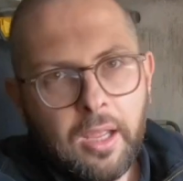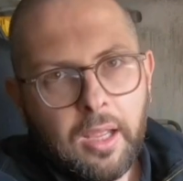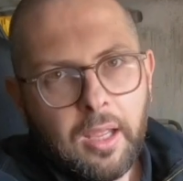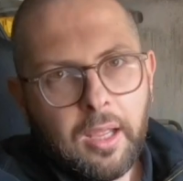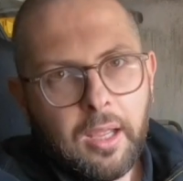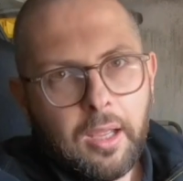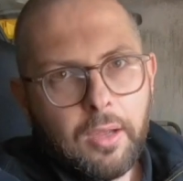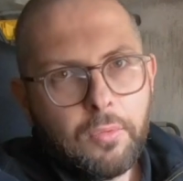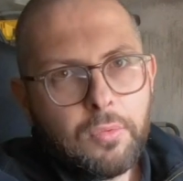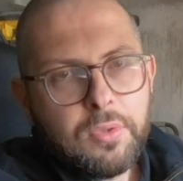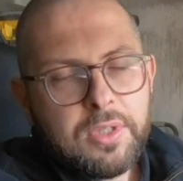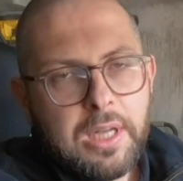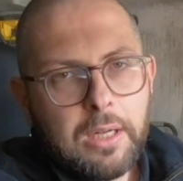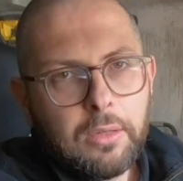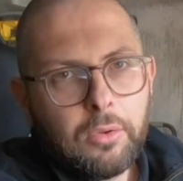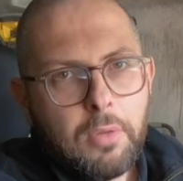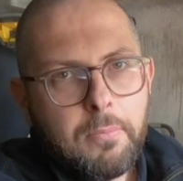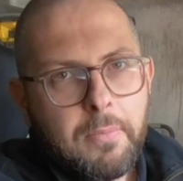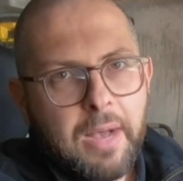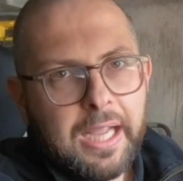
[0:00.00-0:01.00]
eh, un
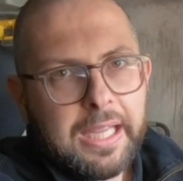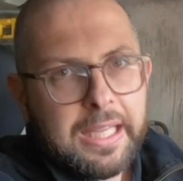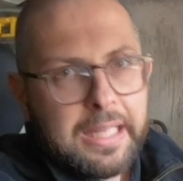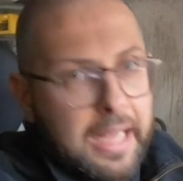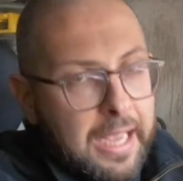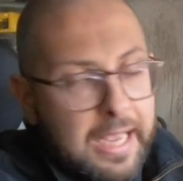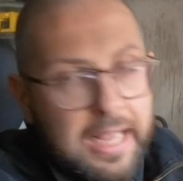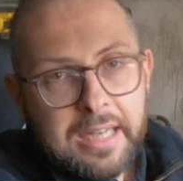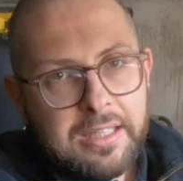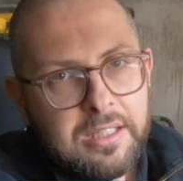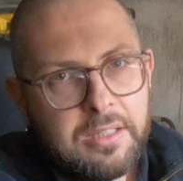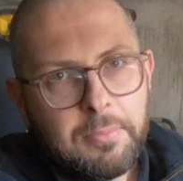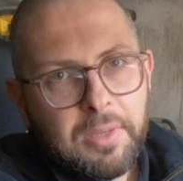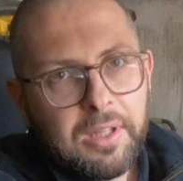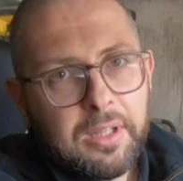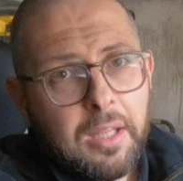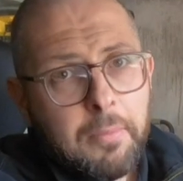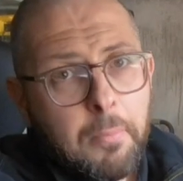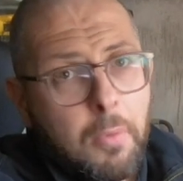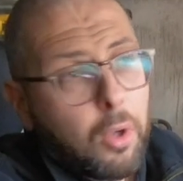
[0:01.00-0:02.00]
salto in macchina e la si
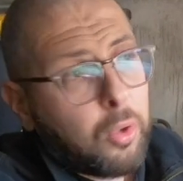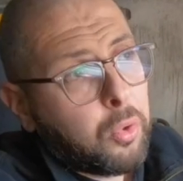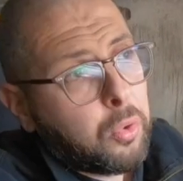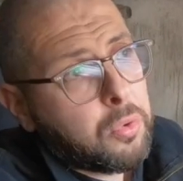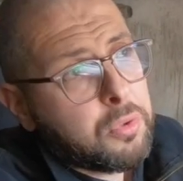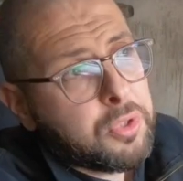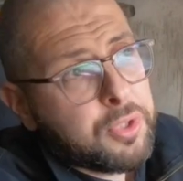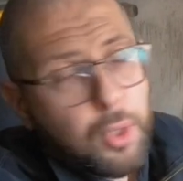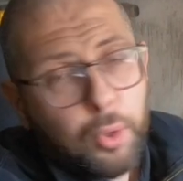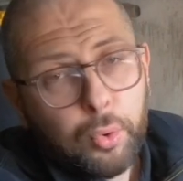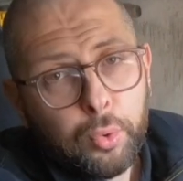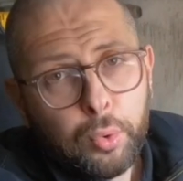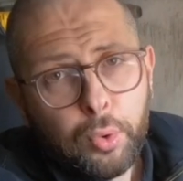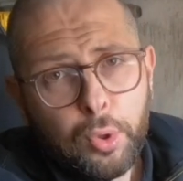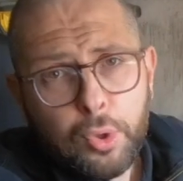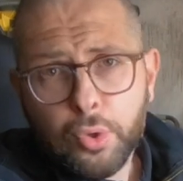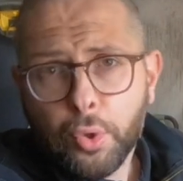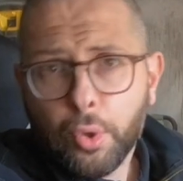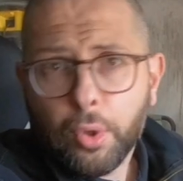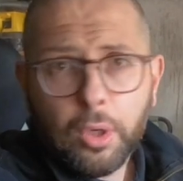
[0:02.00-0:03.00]
mette in moto, se non tutti i
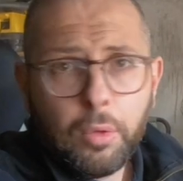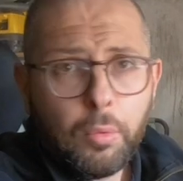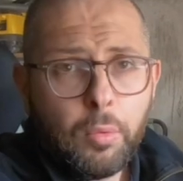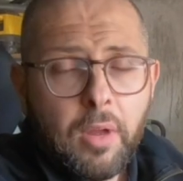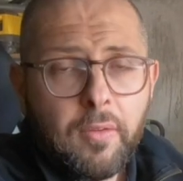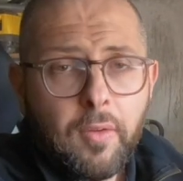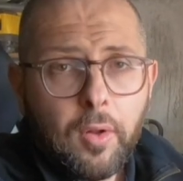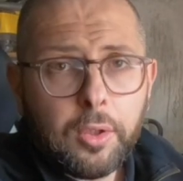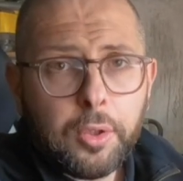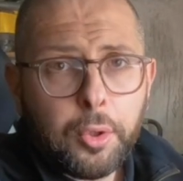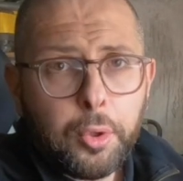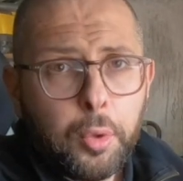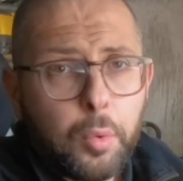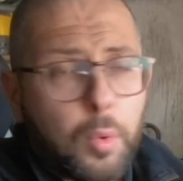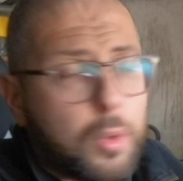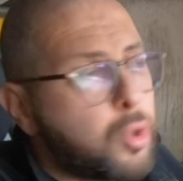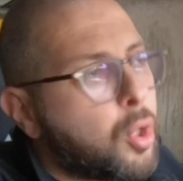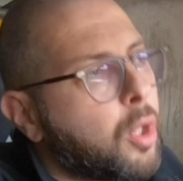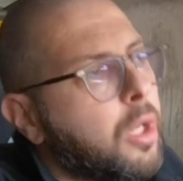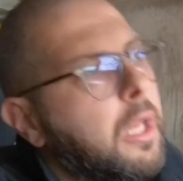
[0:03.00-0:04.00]
giorni, una volta ogni due
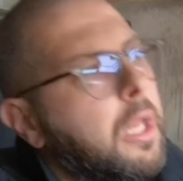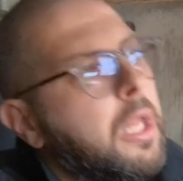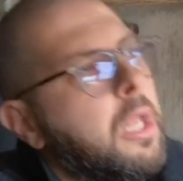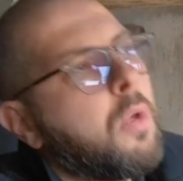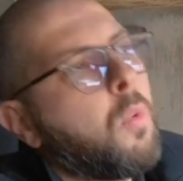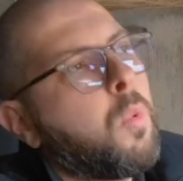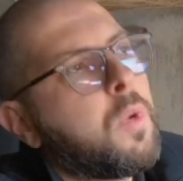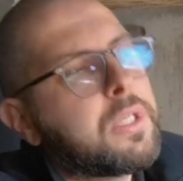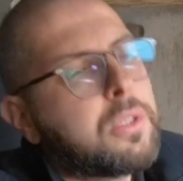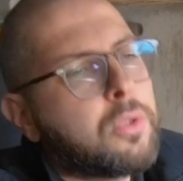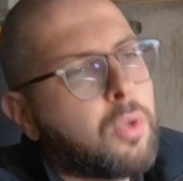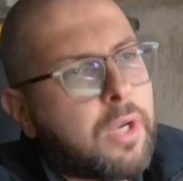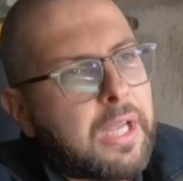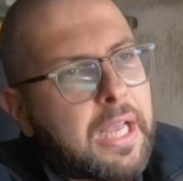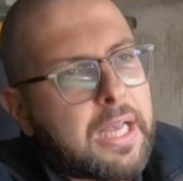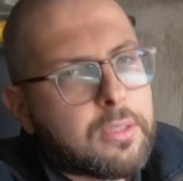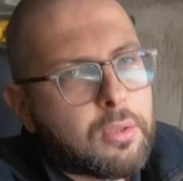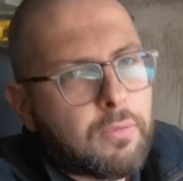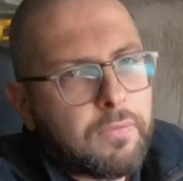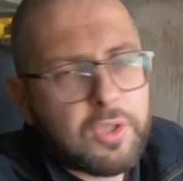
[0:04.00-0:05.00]
giorni, in questo
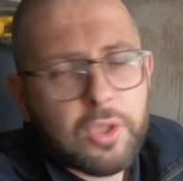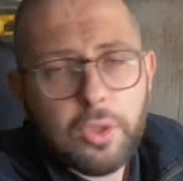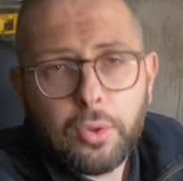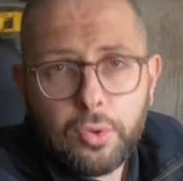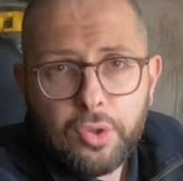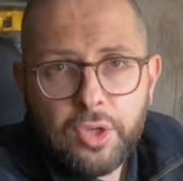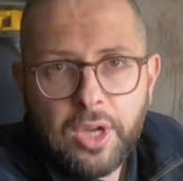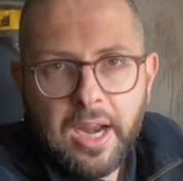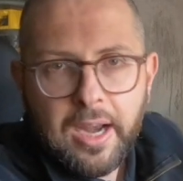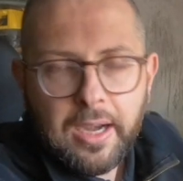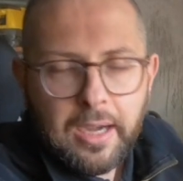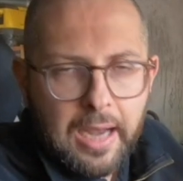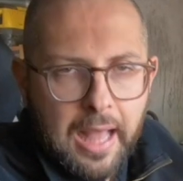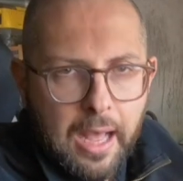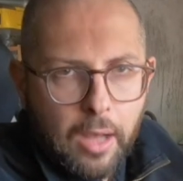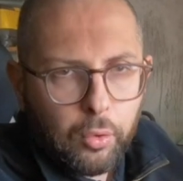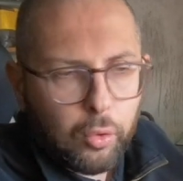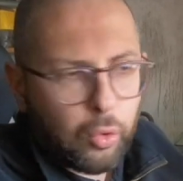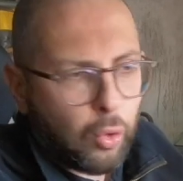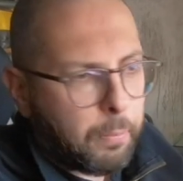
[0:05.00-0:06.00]
caso facendo girare
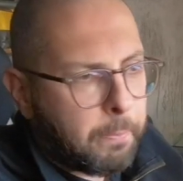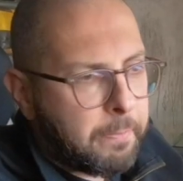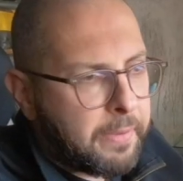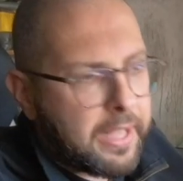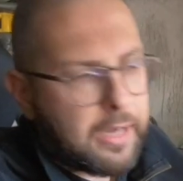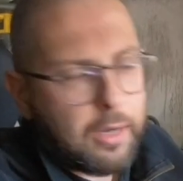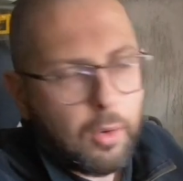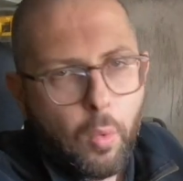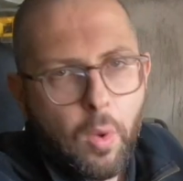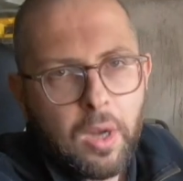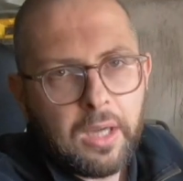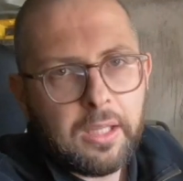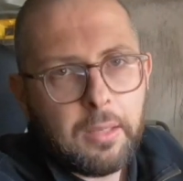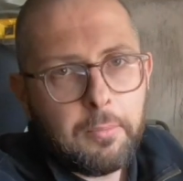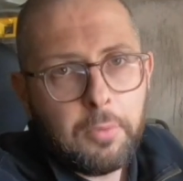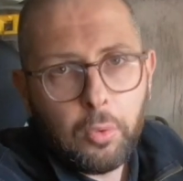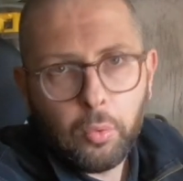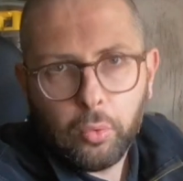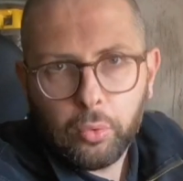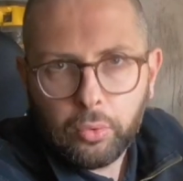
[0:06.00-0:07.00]
l'auto per qualche
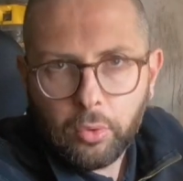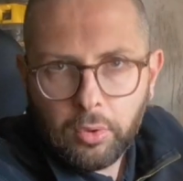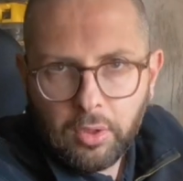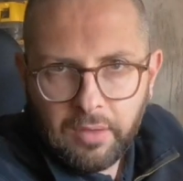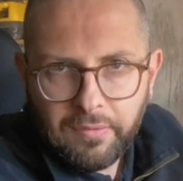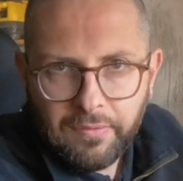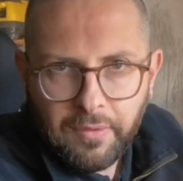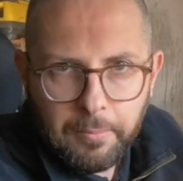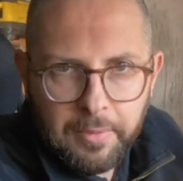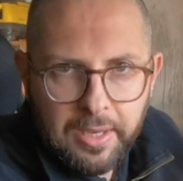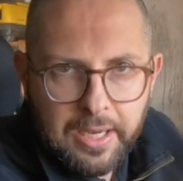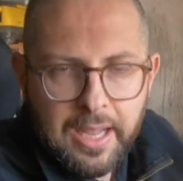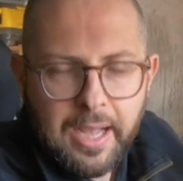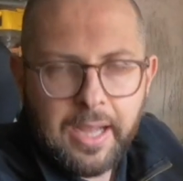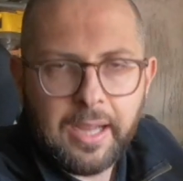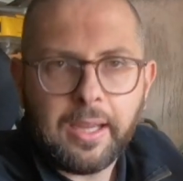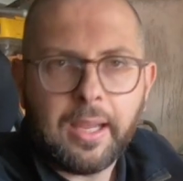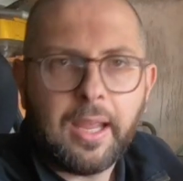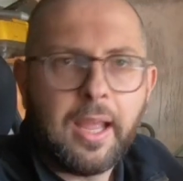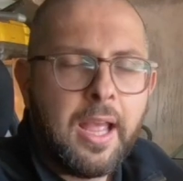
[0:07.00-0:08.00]
minuto e fa bene
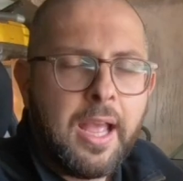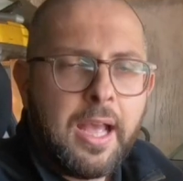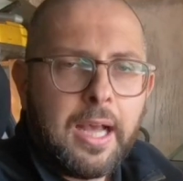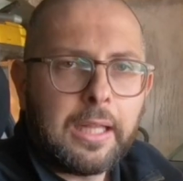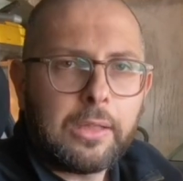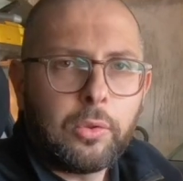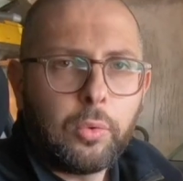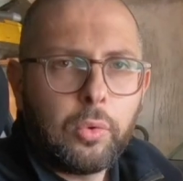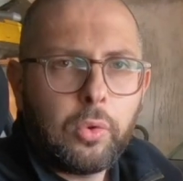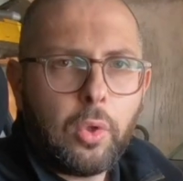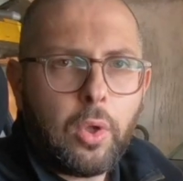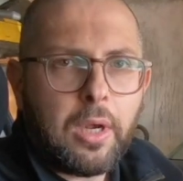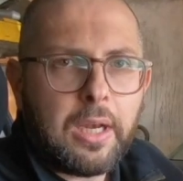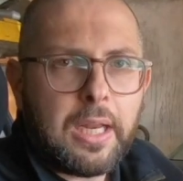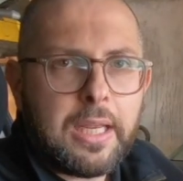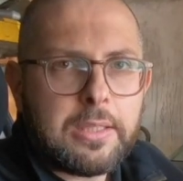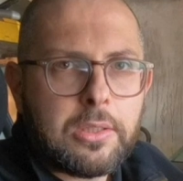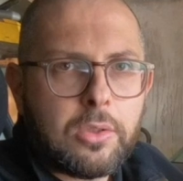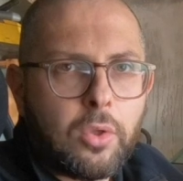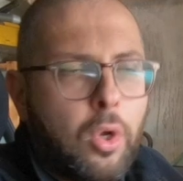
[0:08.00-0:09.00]
anche a tutto il
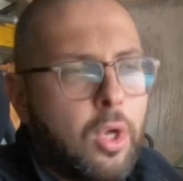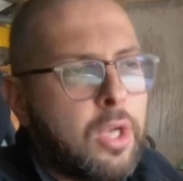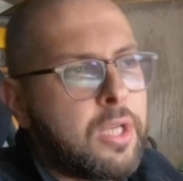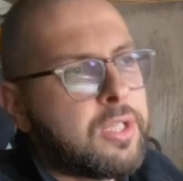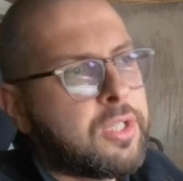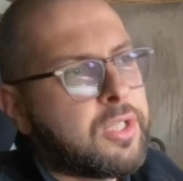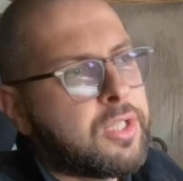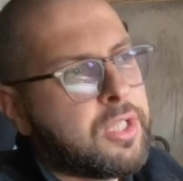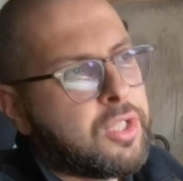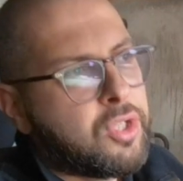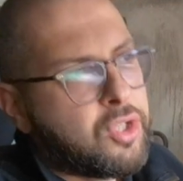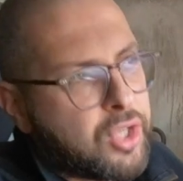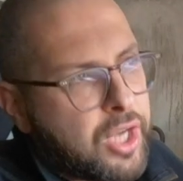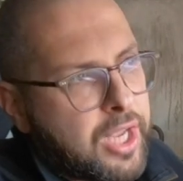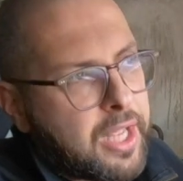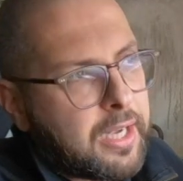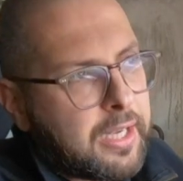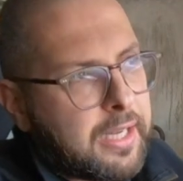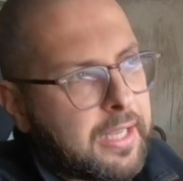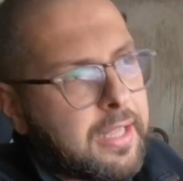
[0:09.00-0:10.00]
resto, si
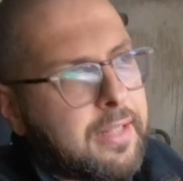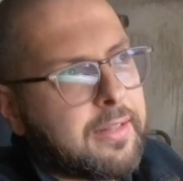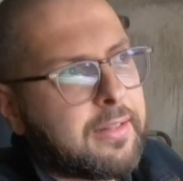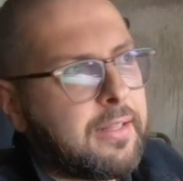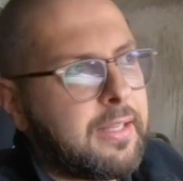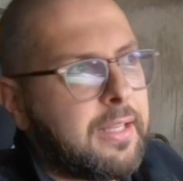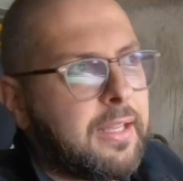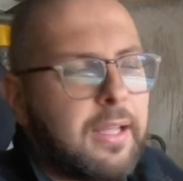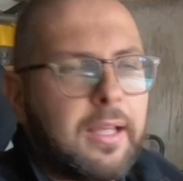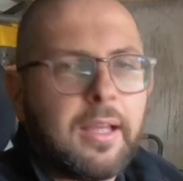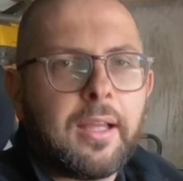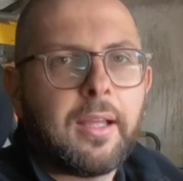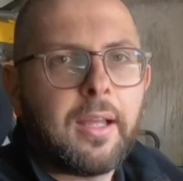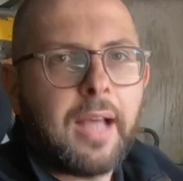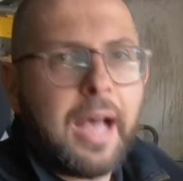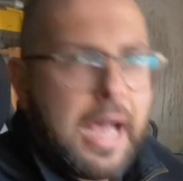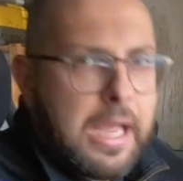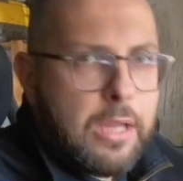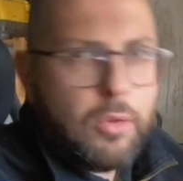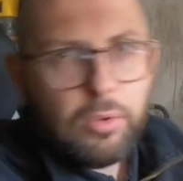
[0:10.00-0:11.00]
cerca di eh,
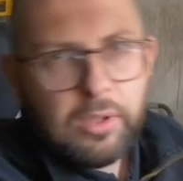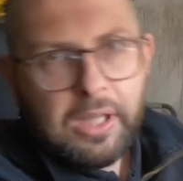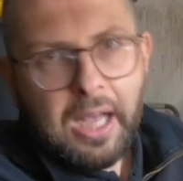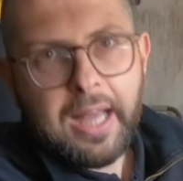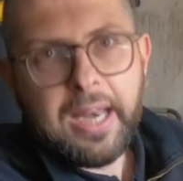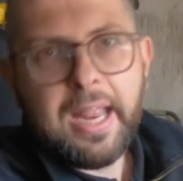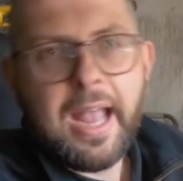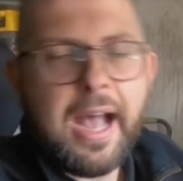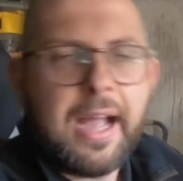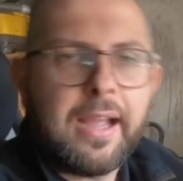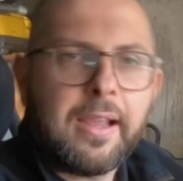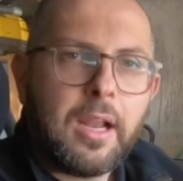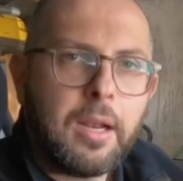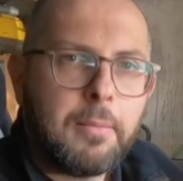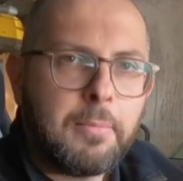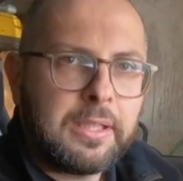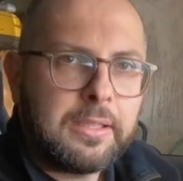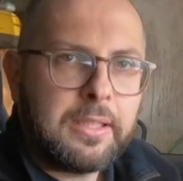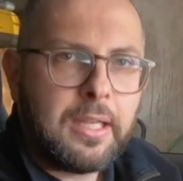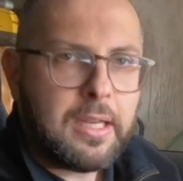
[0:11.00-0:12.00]
aiutare anche la
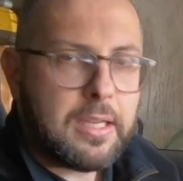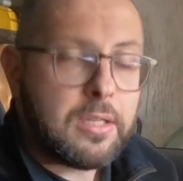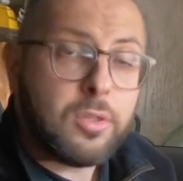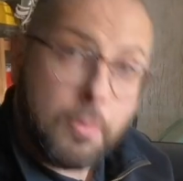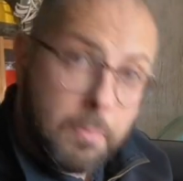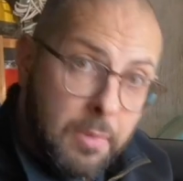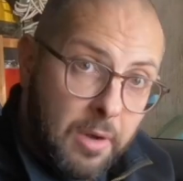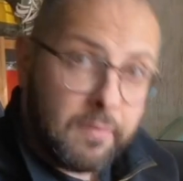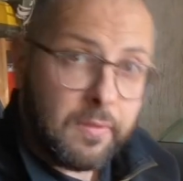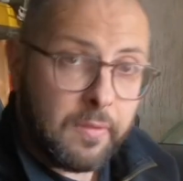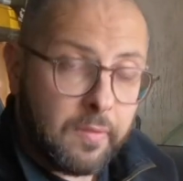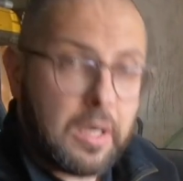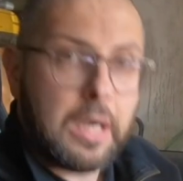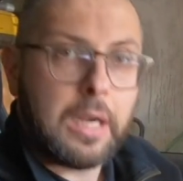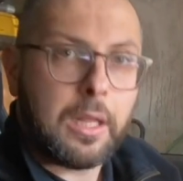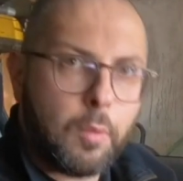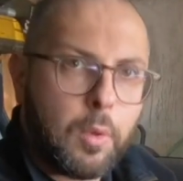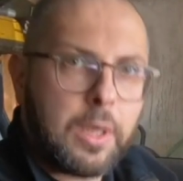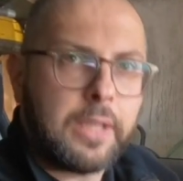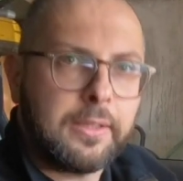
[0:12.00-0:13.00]
batteria a sopravvivere
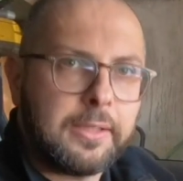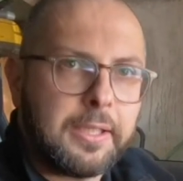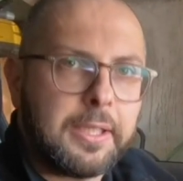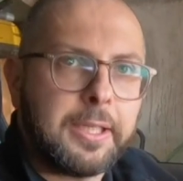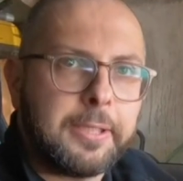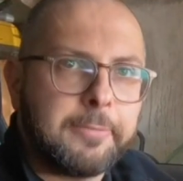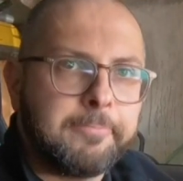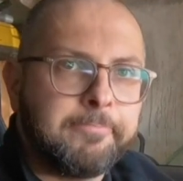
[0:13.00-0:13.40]
alla quarantena.